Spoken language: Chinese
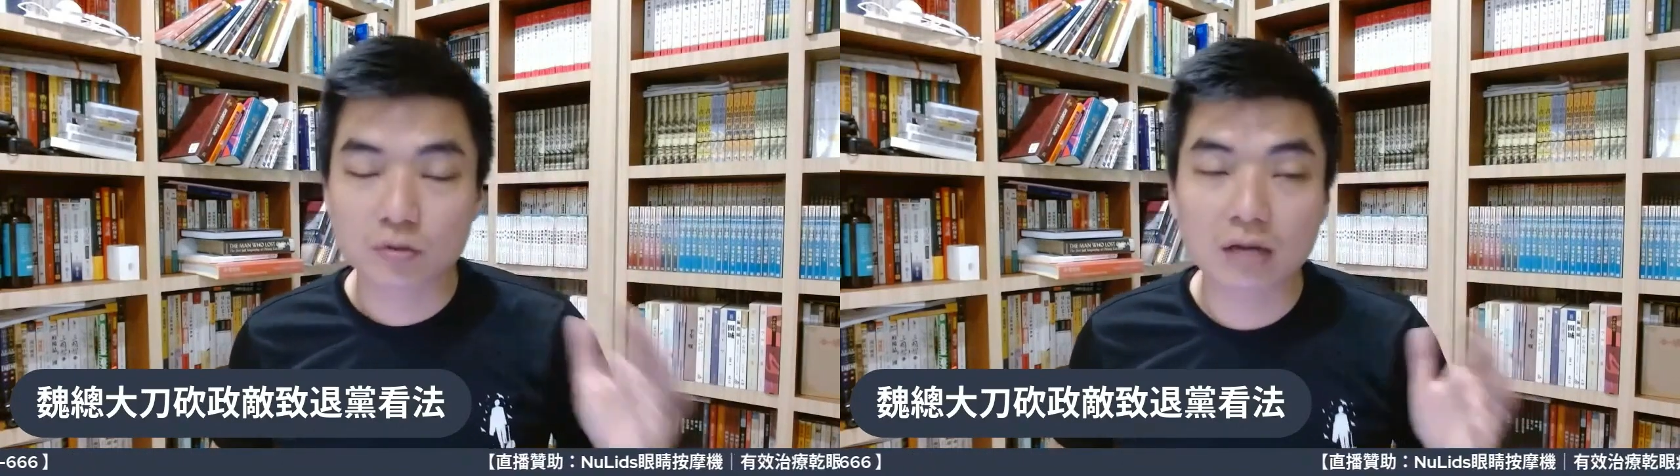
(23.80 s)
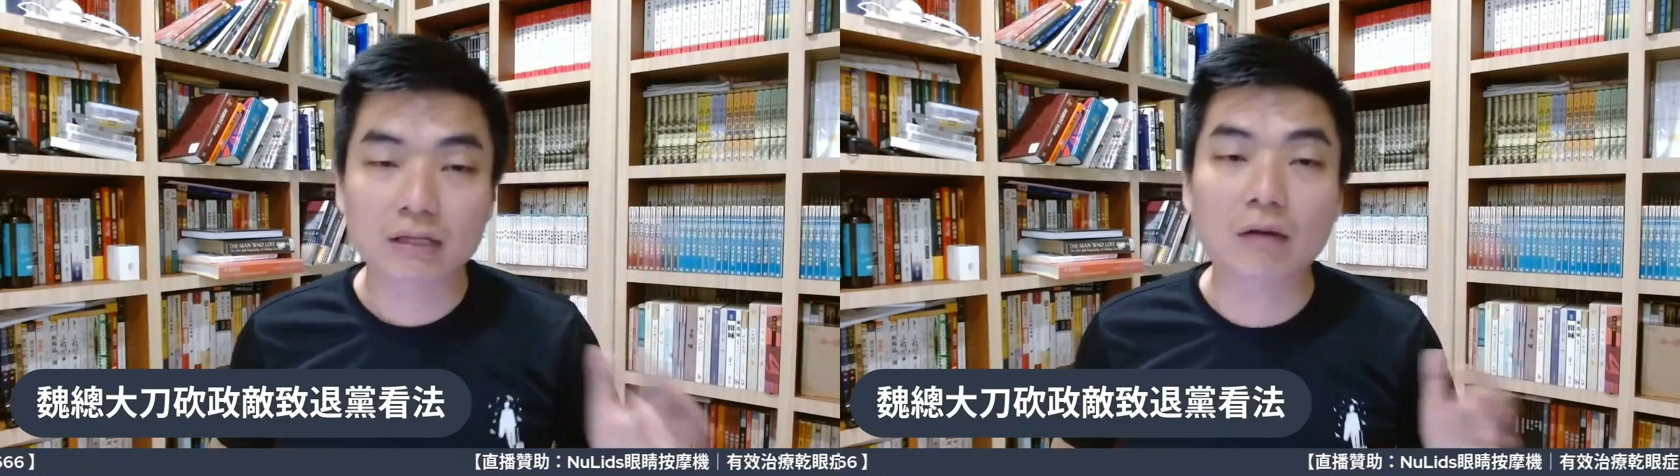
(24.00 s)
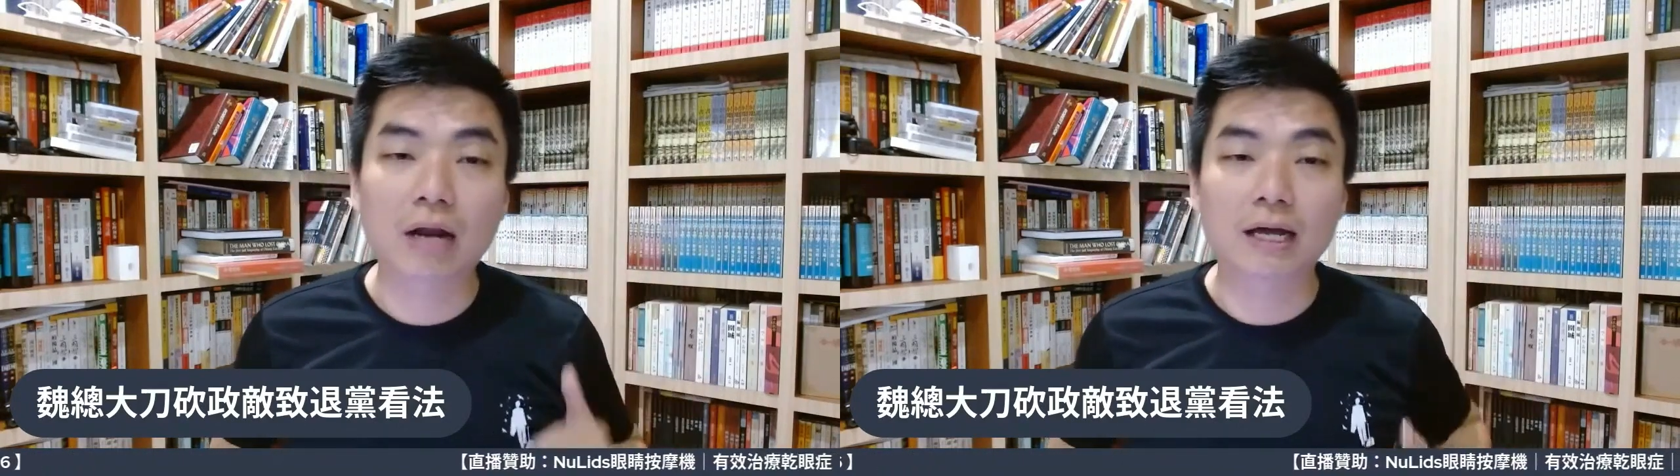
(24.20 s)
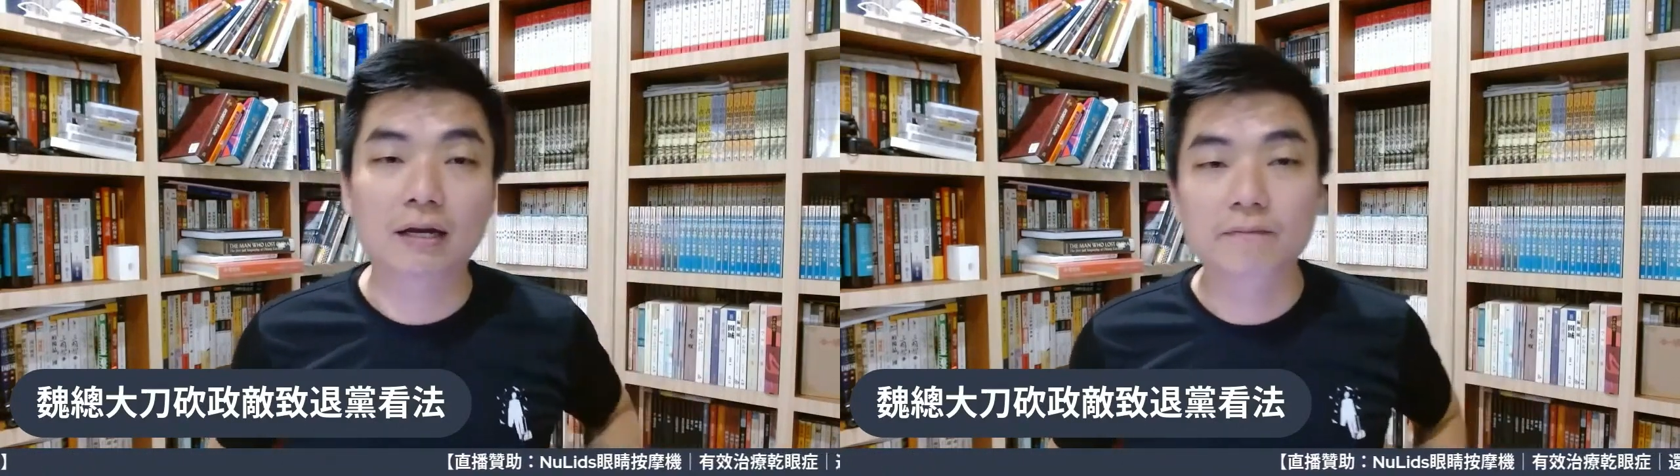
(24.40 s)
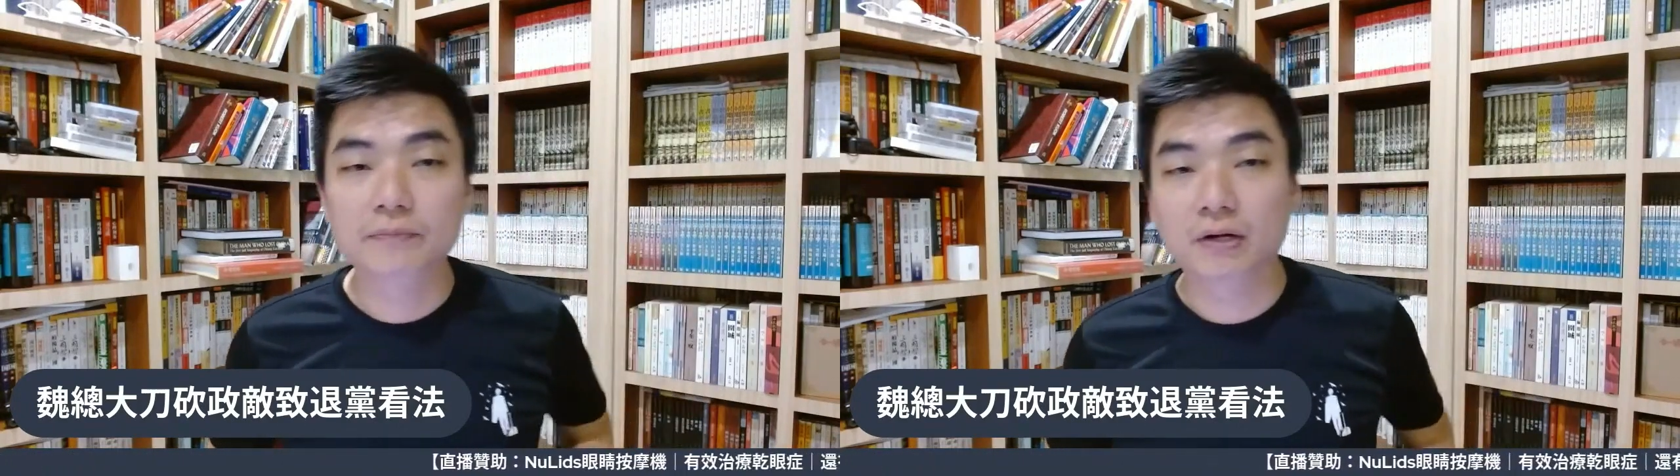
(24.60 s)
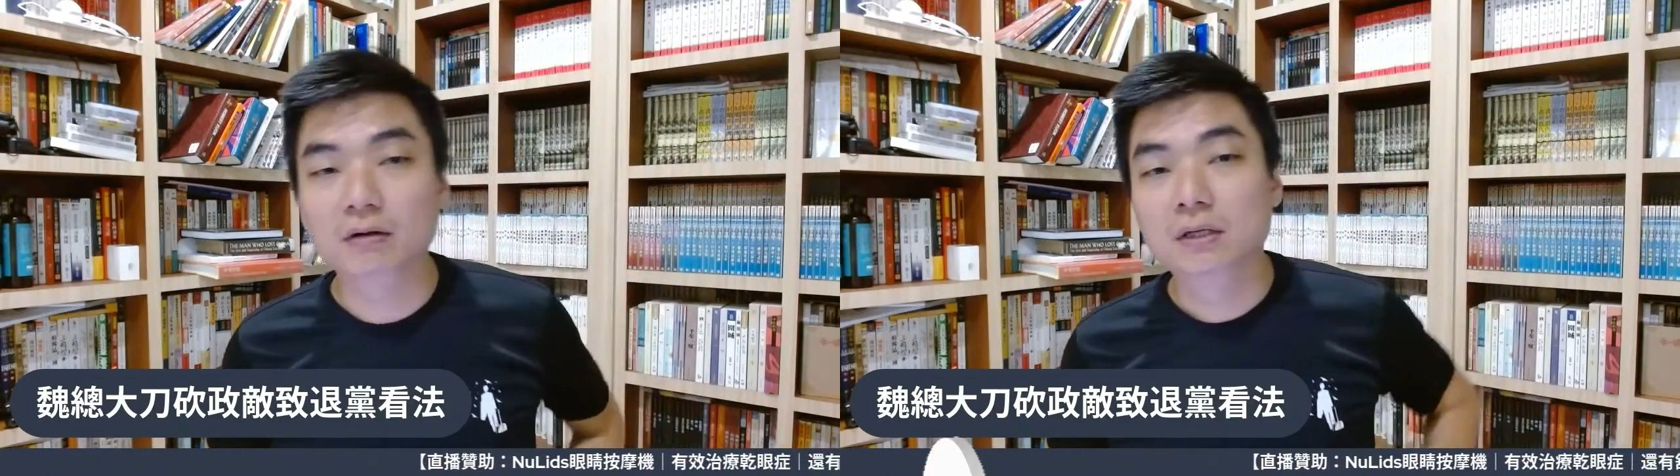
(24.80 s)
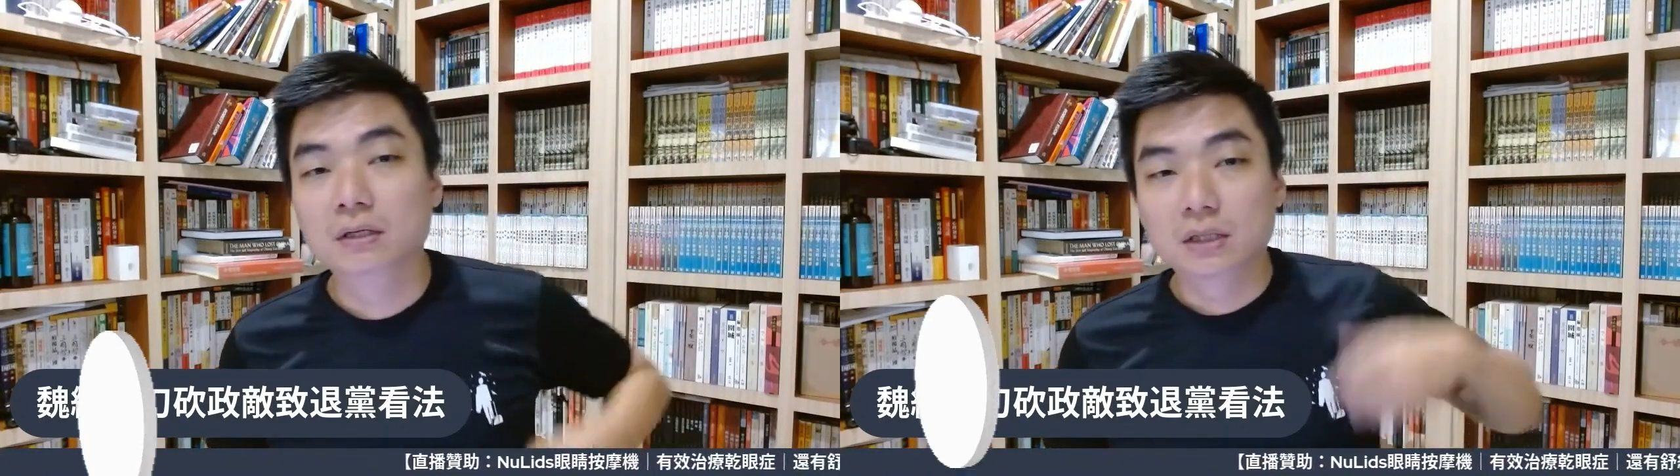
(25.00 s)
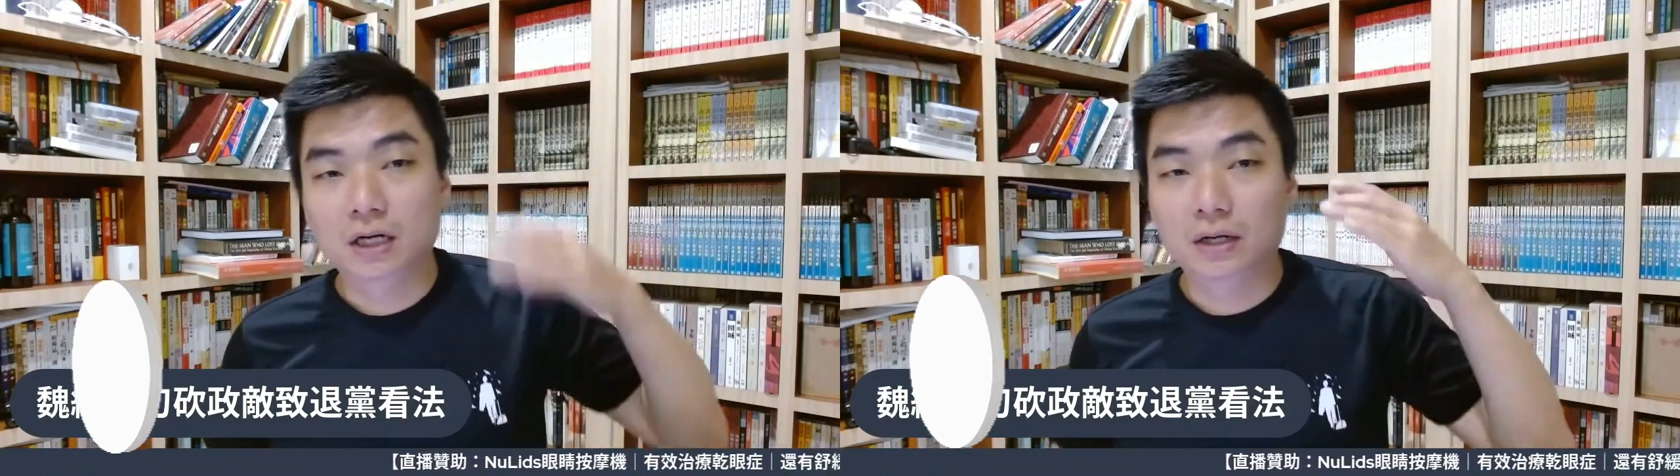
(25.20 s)
就要到来了。
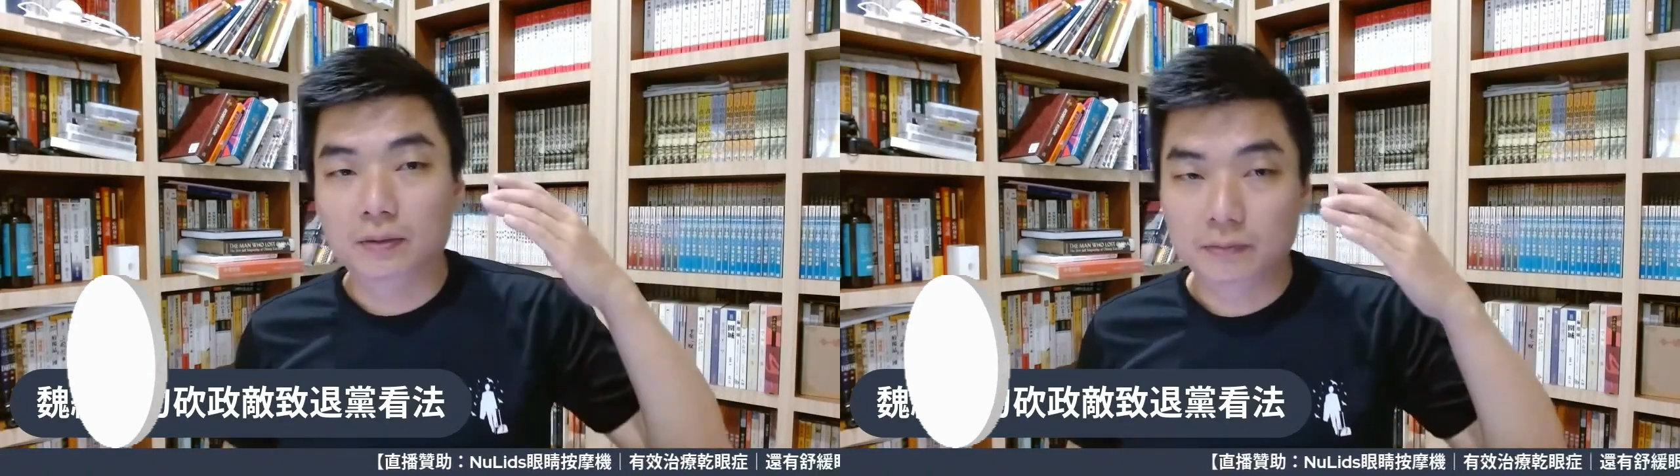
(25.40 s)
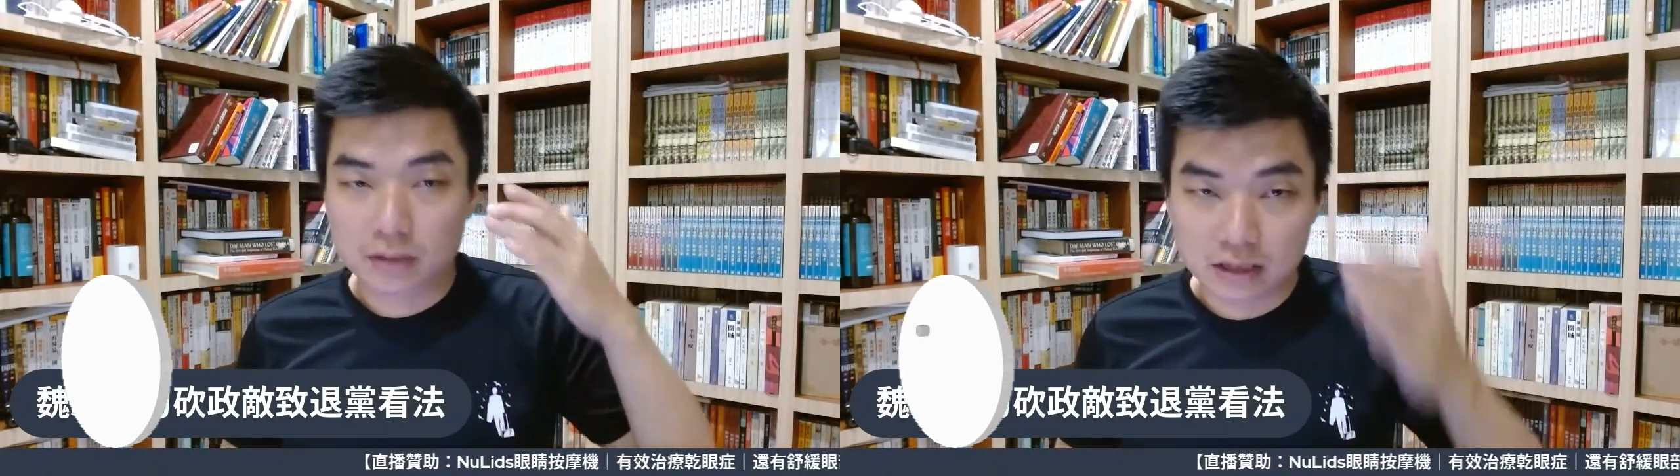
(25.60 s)
啊，